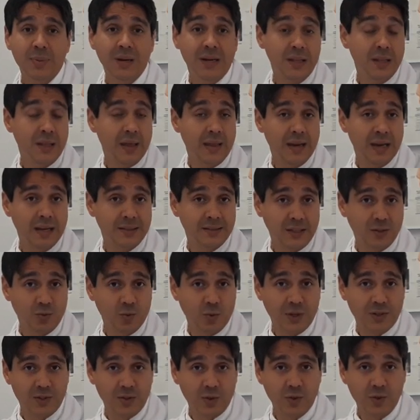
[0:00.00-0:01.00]
pérdida de la
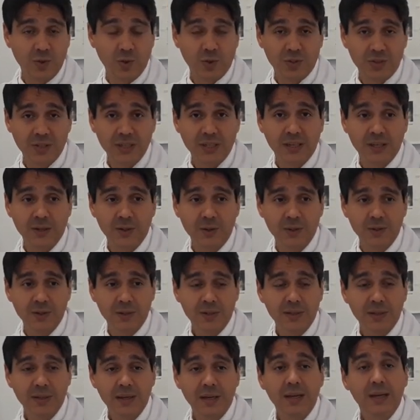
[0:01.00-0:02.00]
saturación de
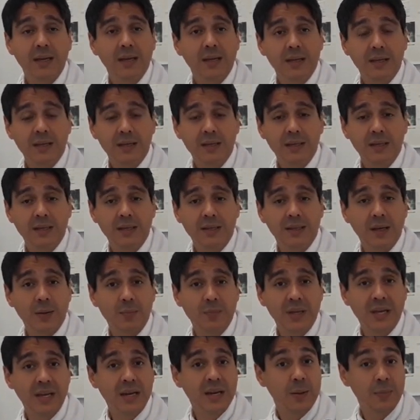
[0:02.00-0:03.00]
oxígeno y
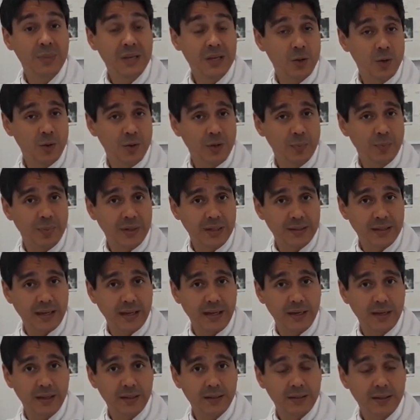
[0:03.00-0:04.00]
también a
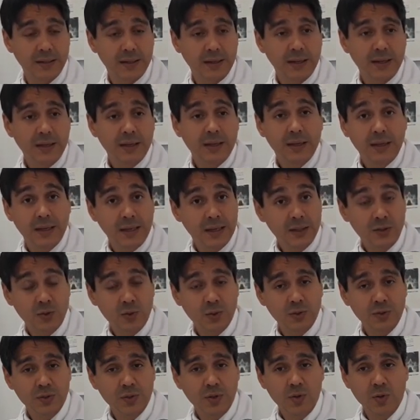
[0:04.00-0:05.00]
microdespertares.
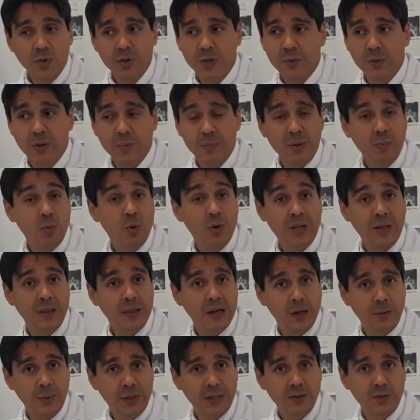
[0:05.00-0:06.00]
Estos no llevan memoria
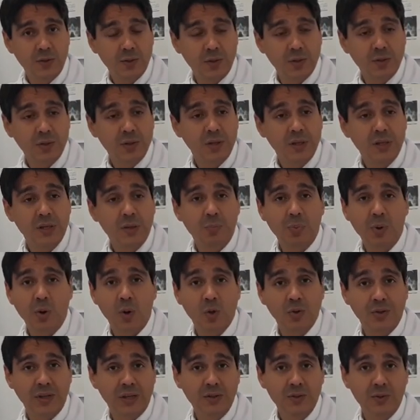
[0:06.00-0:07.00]
del evento y por
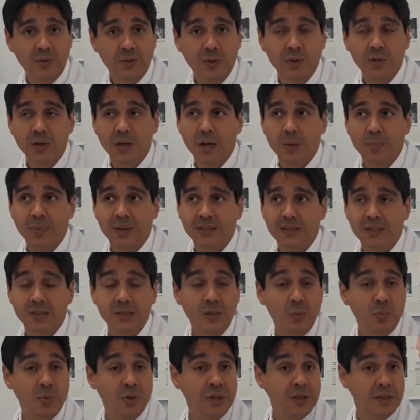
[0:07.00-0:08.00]
lo tanto el
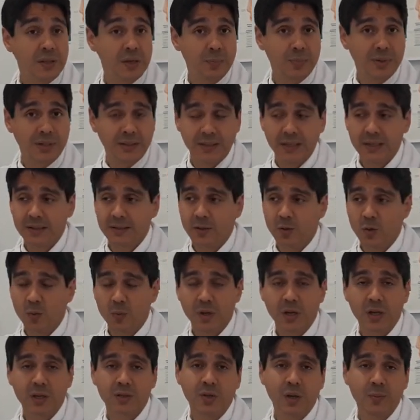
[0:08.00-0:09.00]
paciente puede despertarse
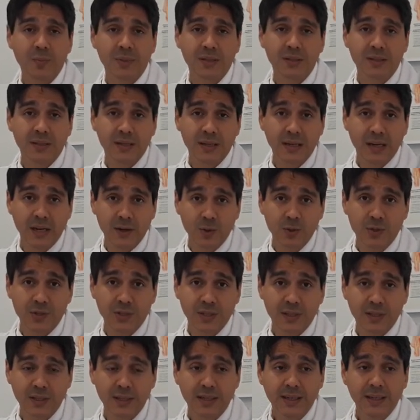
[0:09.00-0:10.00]
numerosamente en la
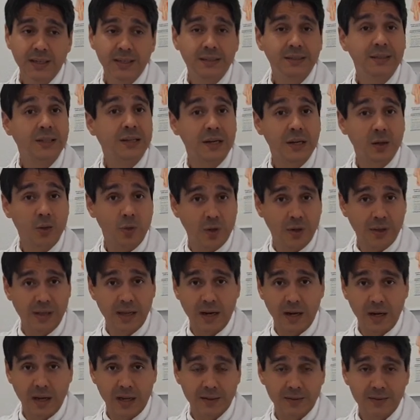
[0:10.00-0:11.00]
noche sin
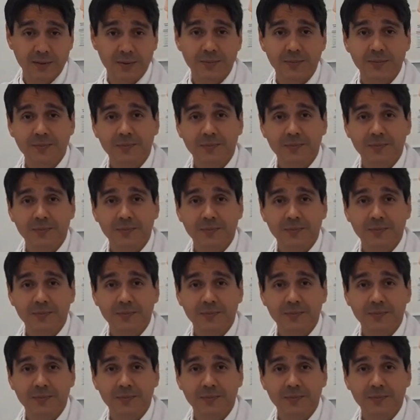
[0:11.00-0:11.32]
recordarlas.